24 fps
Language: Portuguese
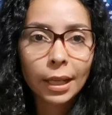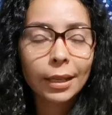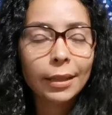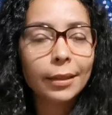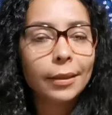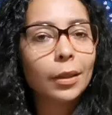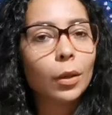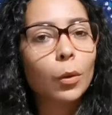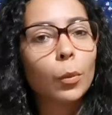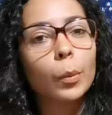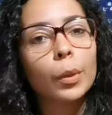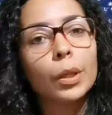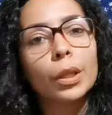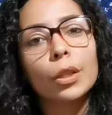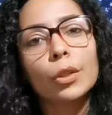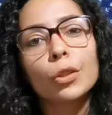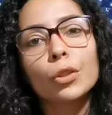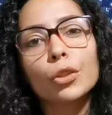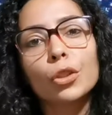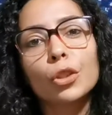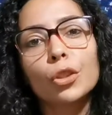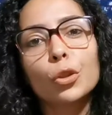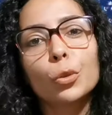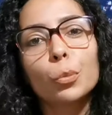Então, é uma
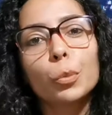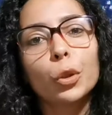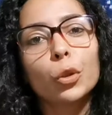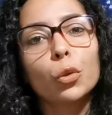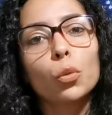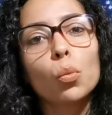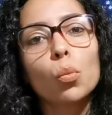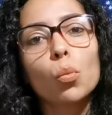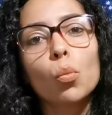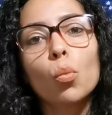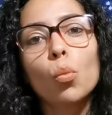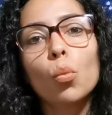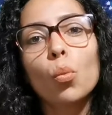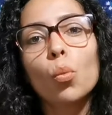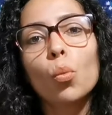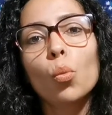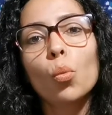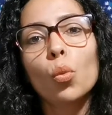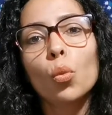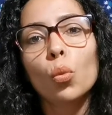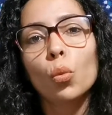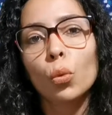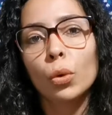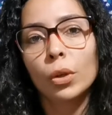energia de medo
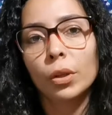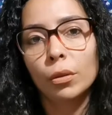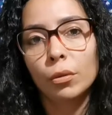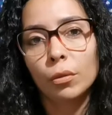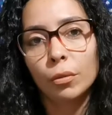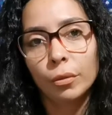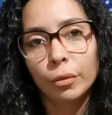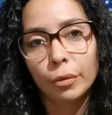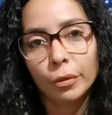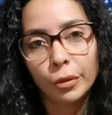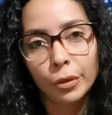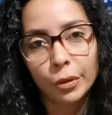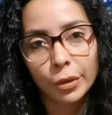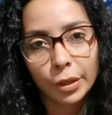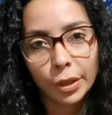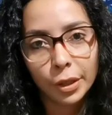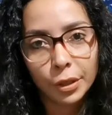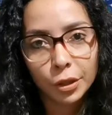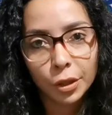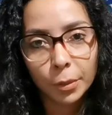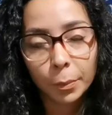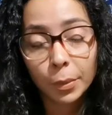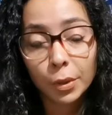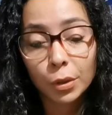muito
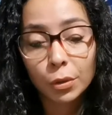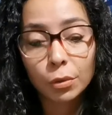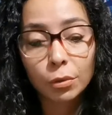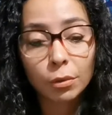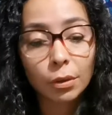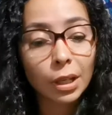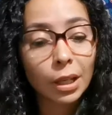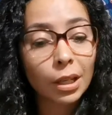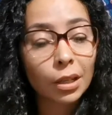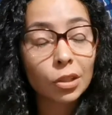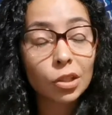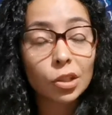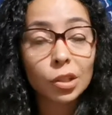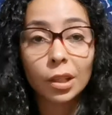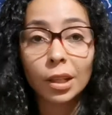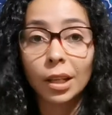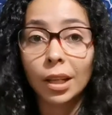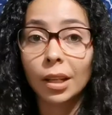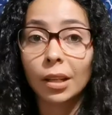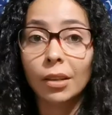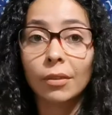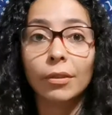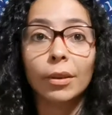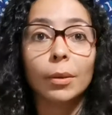forte. A pessoa acha
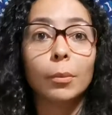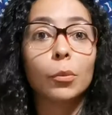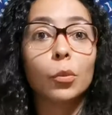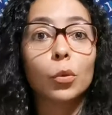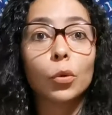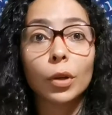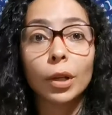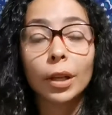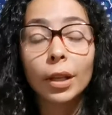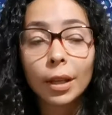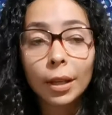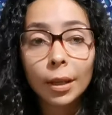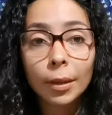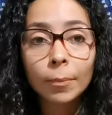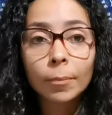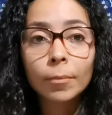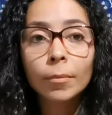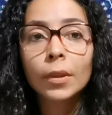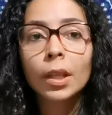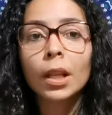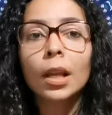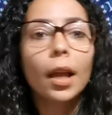que ela vai morrer.